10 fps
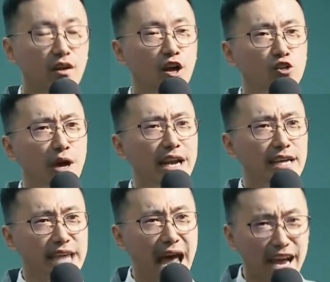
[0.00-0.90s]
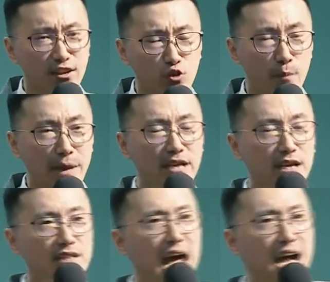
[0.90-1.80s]
所以呢，在爱多美呢，
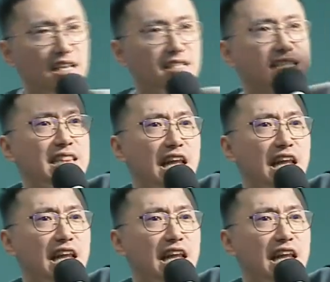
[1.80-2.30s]
当你上到